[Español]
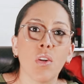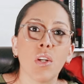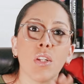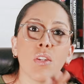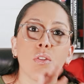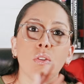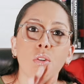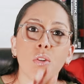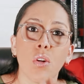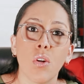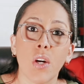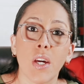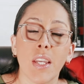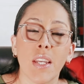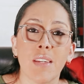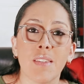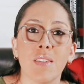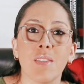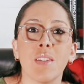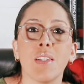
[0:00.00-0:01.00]
y todo lo que
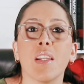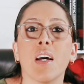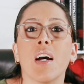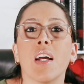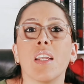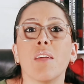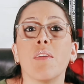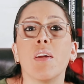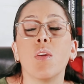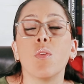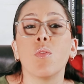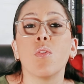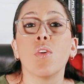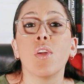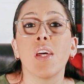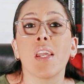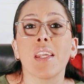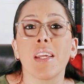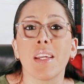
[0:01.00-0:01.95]
necesitas a nivel uno de